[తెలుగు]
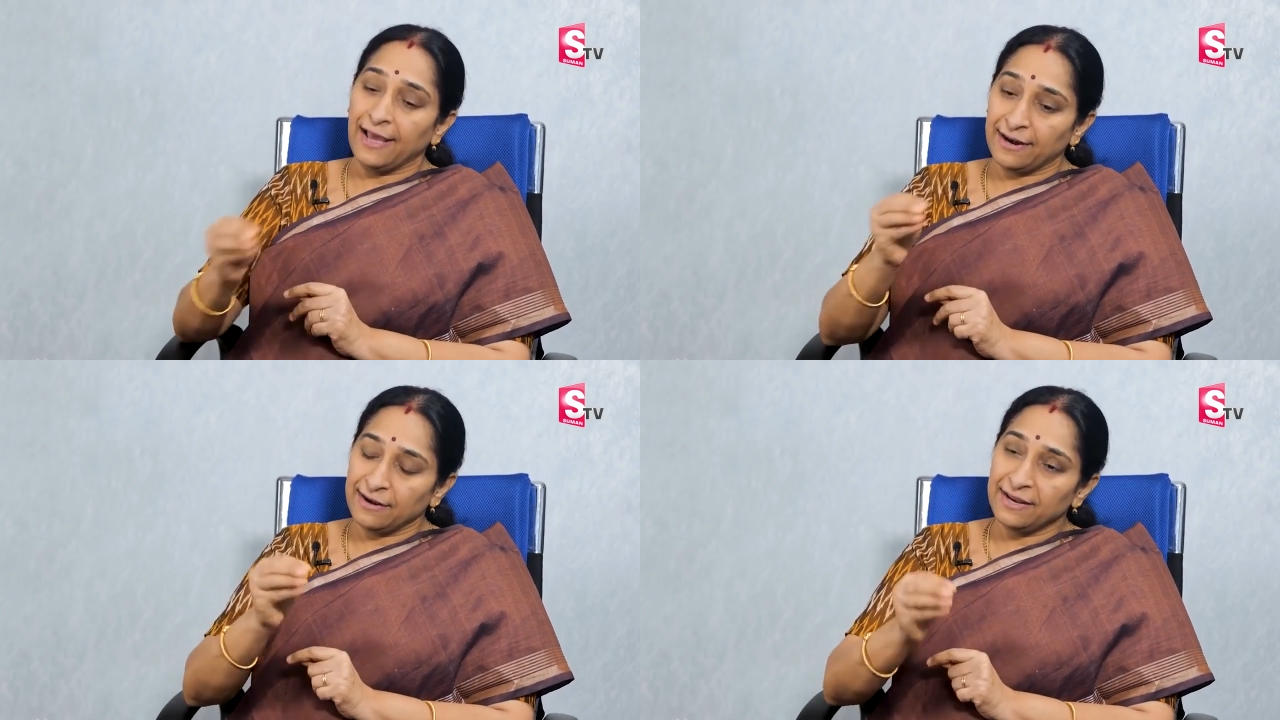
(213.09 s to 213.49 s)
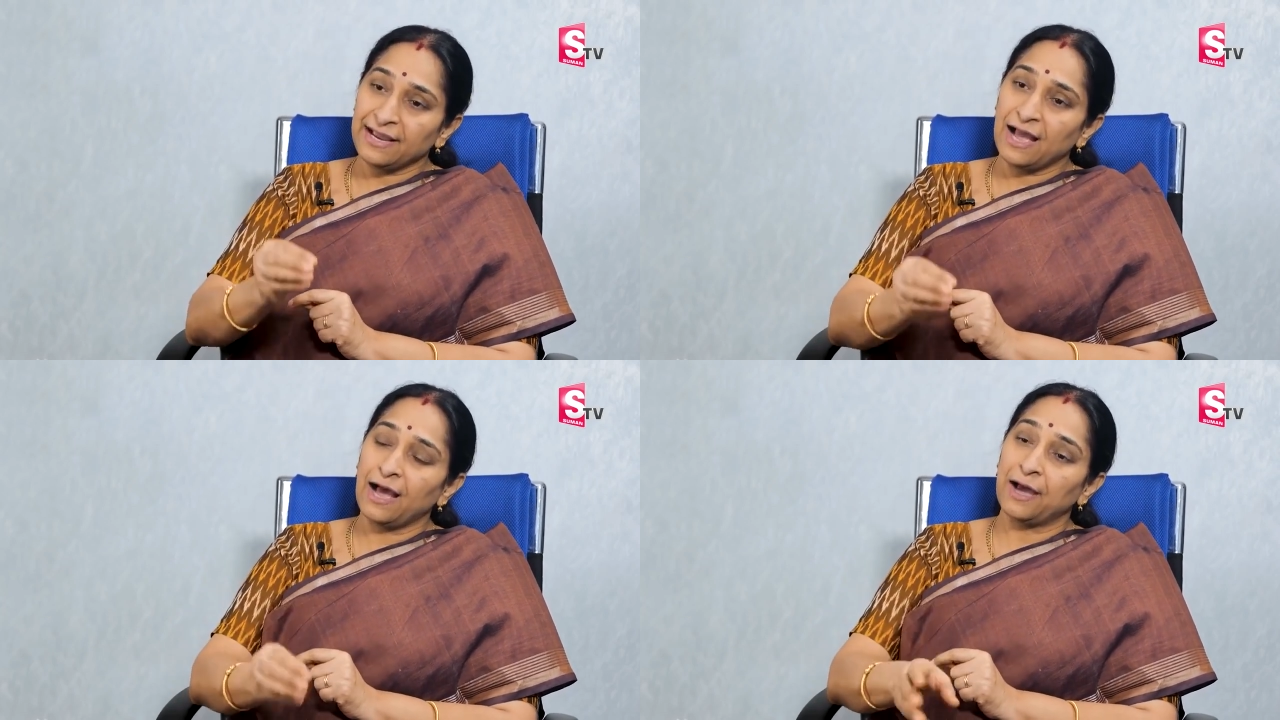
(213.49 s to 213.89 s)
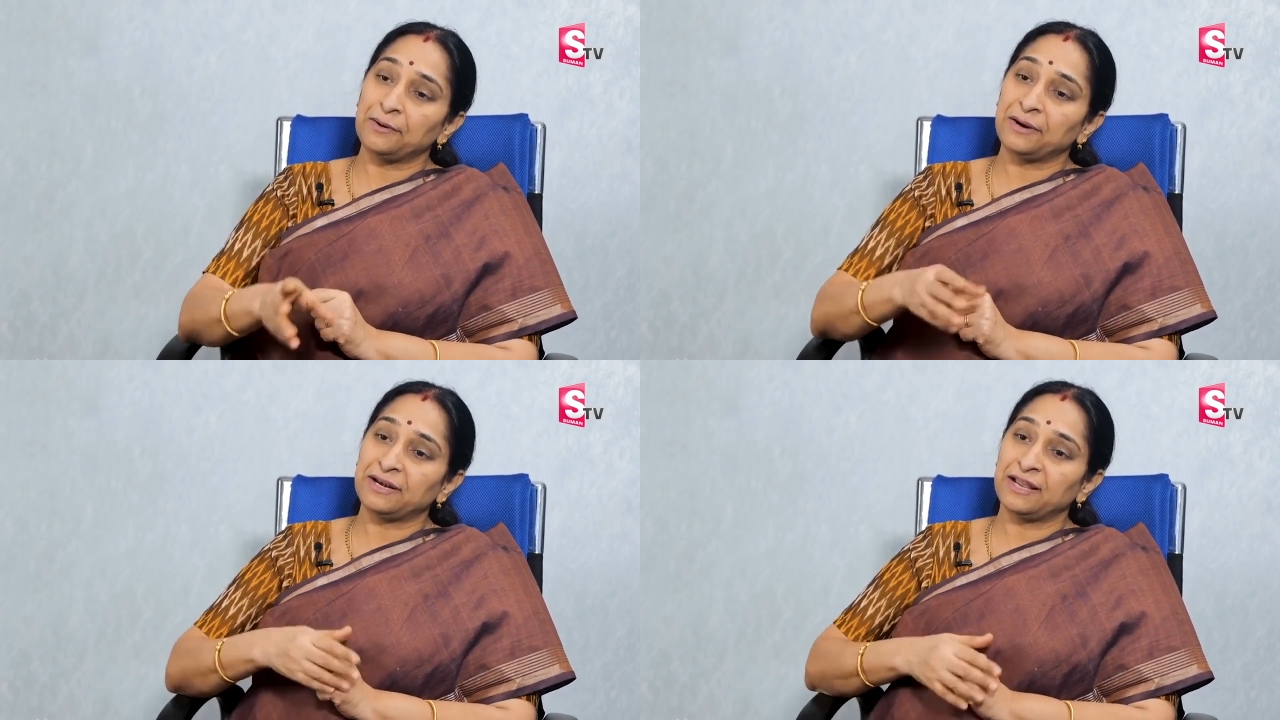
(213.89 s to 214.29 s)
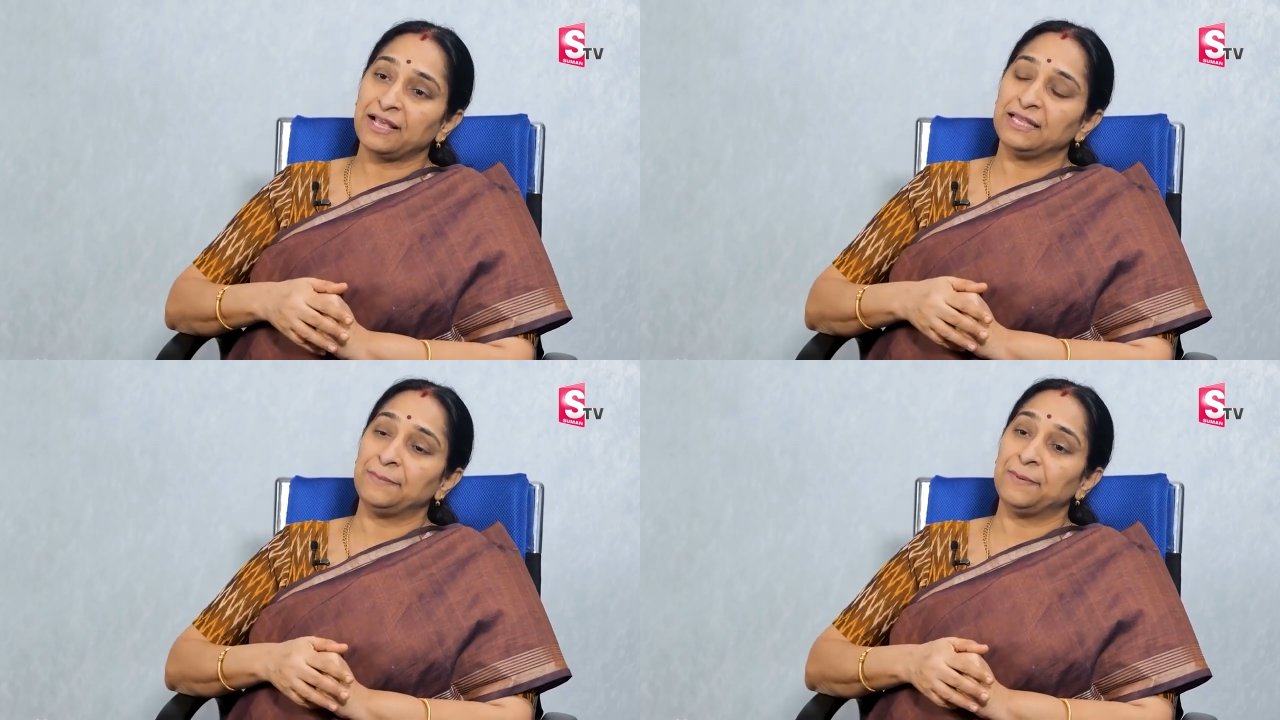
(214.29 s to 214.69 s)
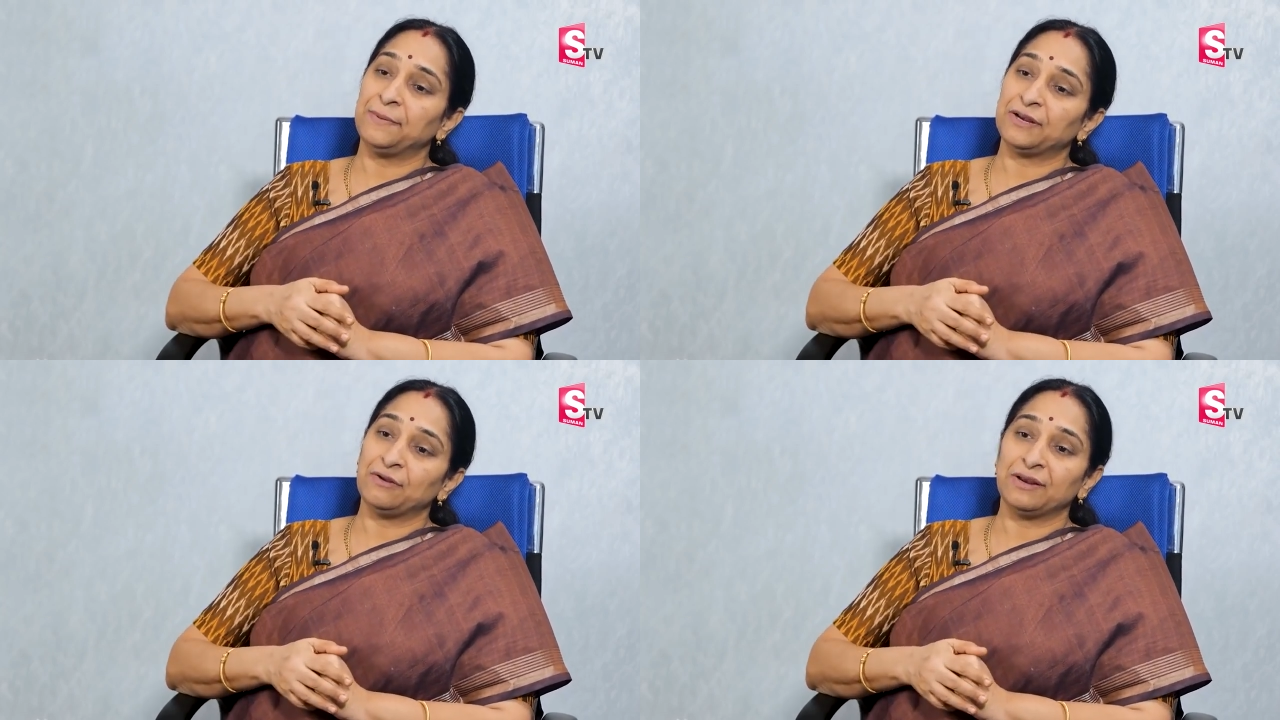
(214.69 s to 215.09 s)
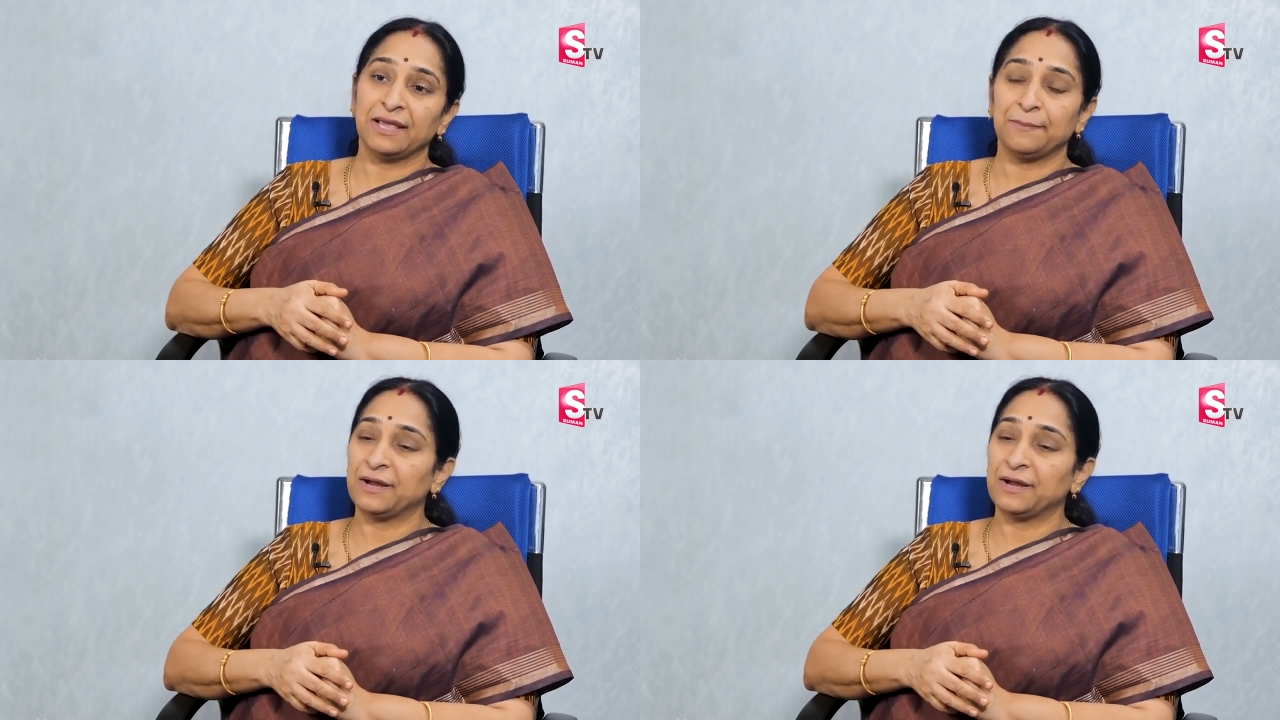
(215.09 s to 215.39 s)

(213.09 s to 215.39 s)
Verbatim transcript: ఎర్లీగా ఆరు గంటలకే దీపం పెట్టుకోలికి